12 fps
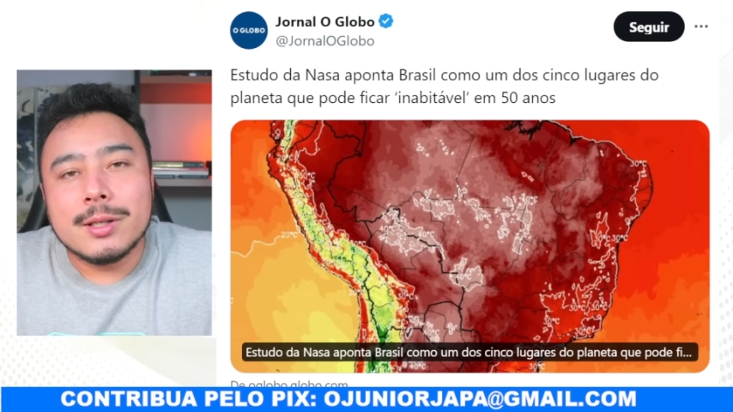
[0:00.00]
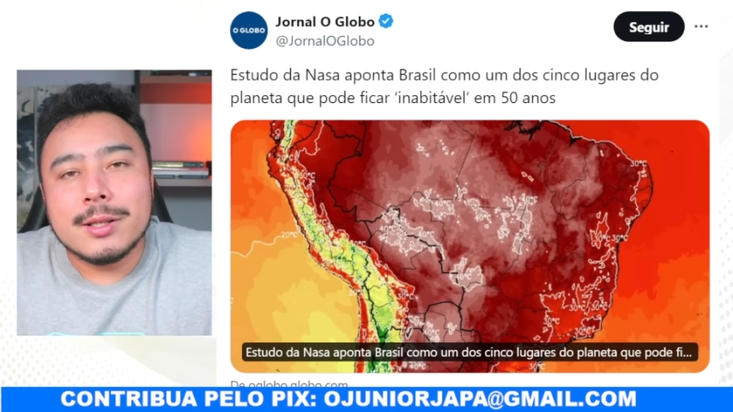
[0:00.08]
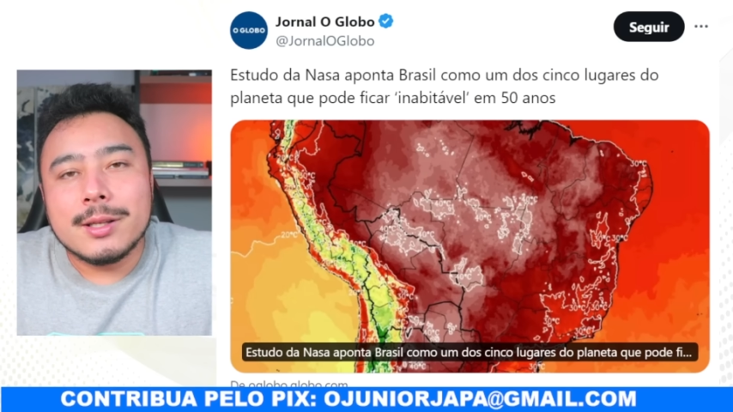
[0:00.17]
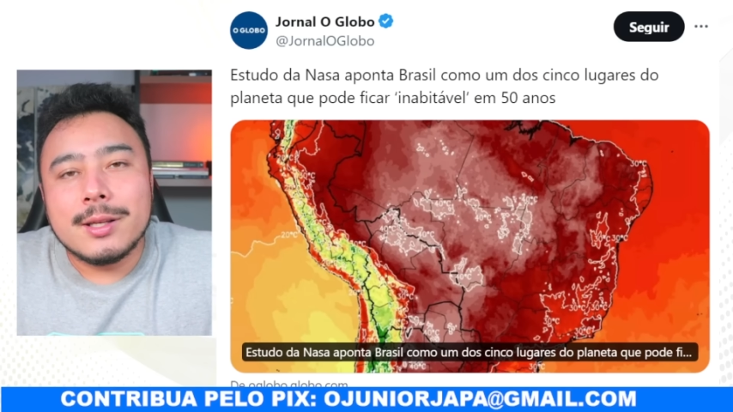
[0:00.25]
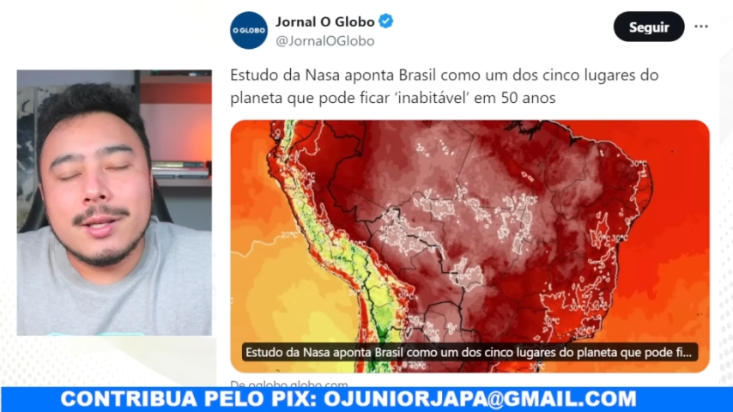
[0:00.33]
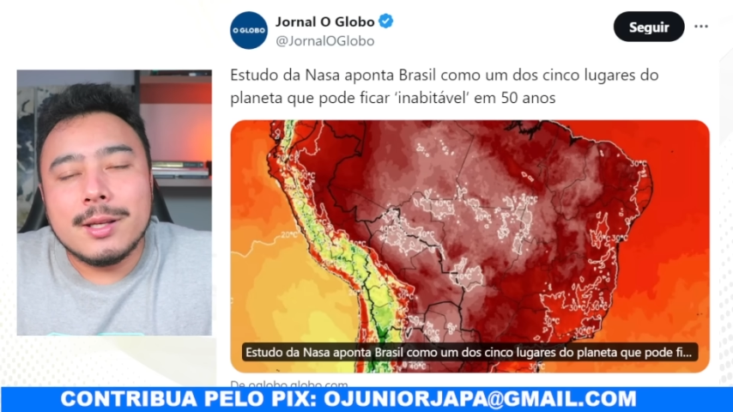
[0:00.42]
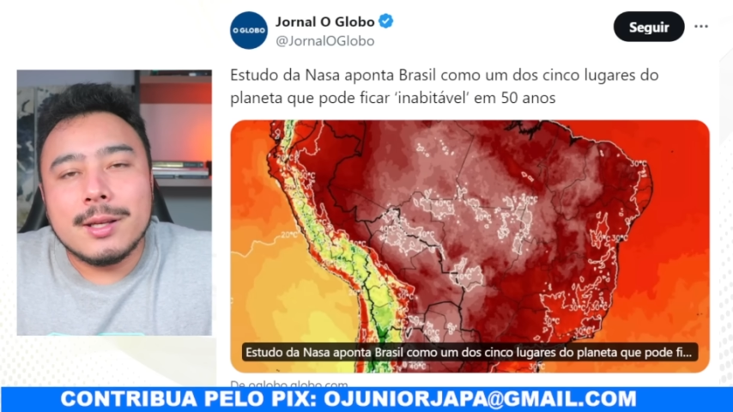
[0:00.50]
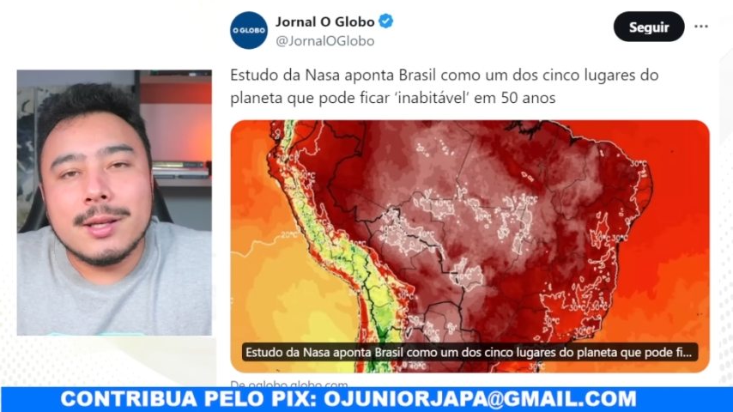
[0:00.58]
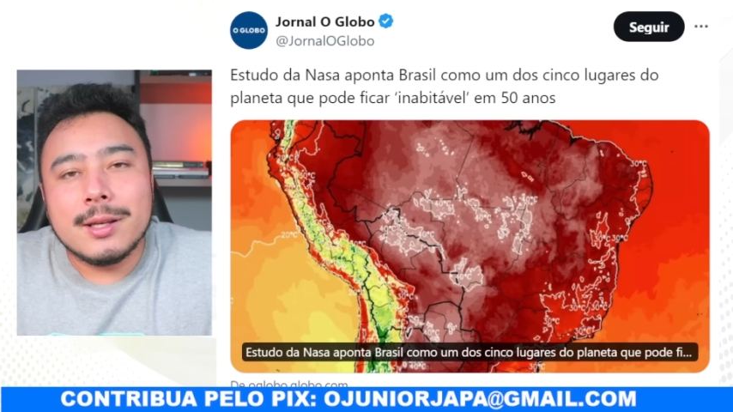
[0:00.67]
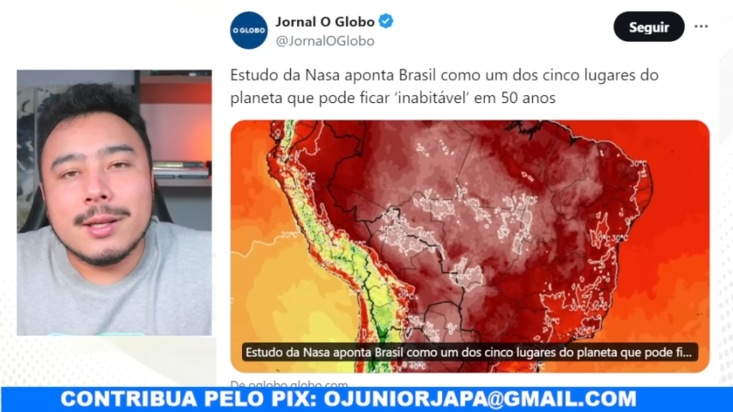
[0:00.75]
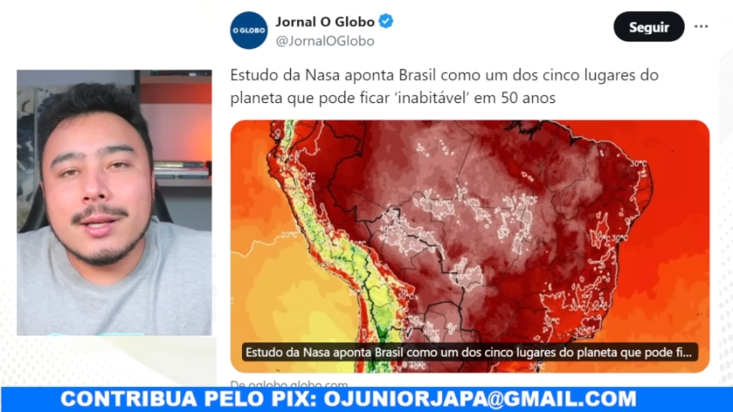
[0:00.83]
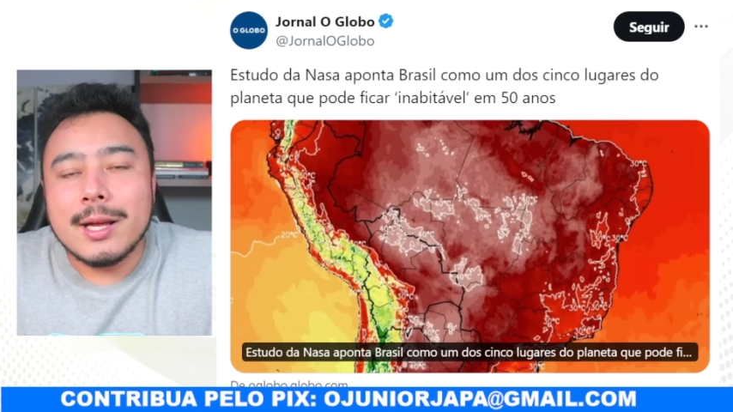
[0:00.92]

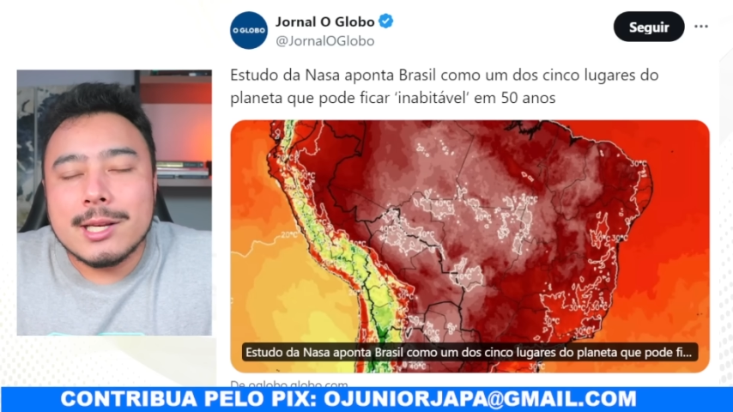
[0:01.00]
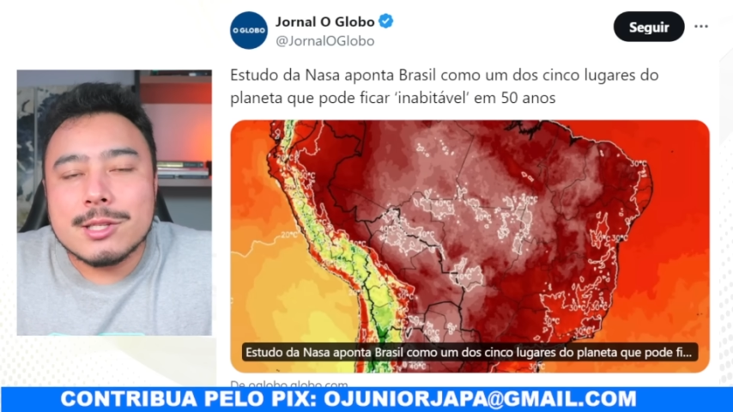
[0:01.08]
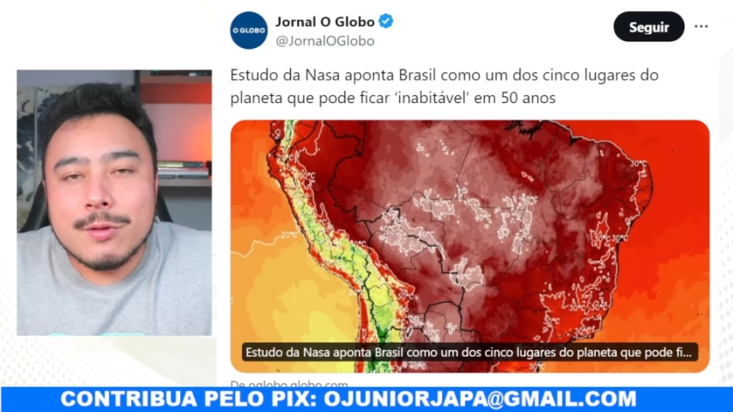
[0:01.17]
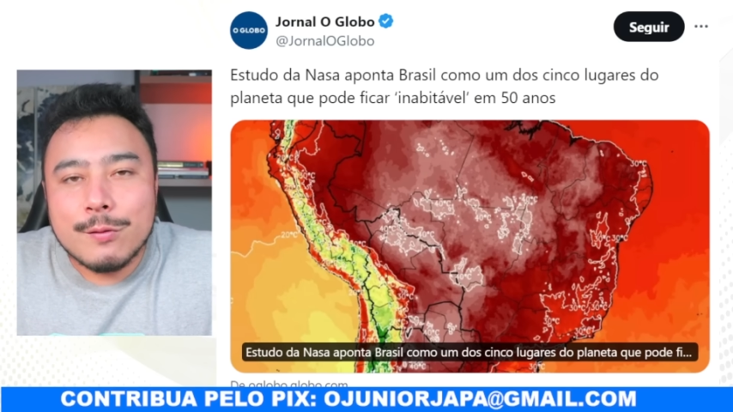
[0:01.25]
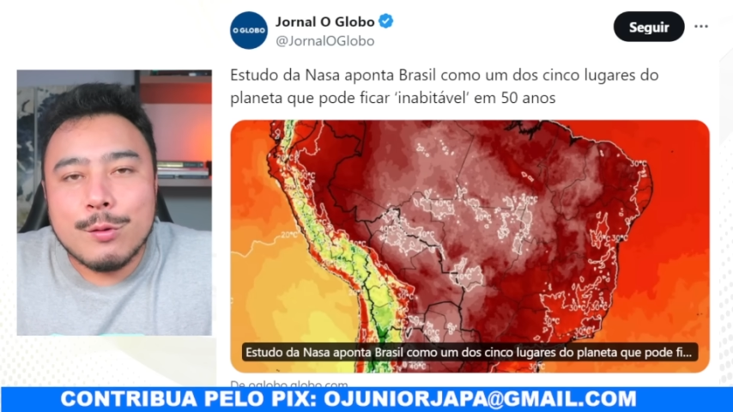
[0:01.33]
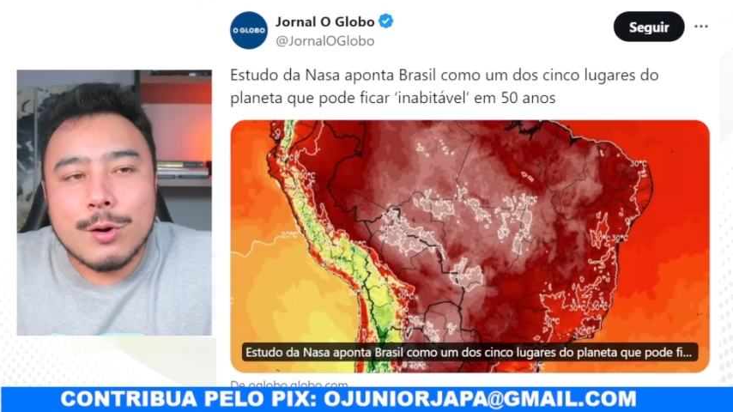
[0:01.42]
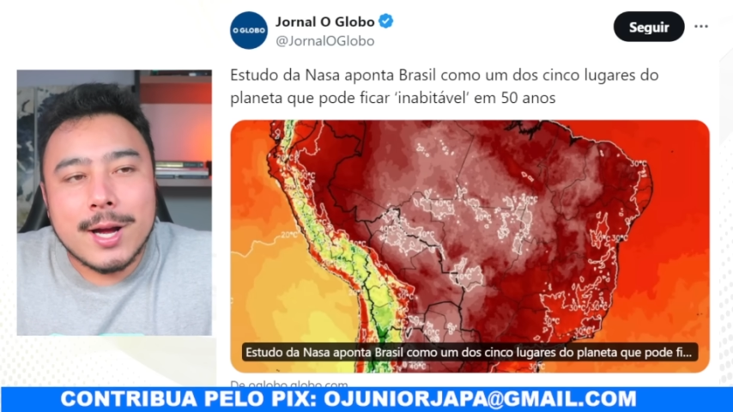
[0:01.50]
que eles vão focar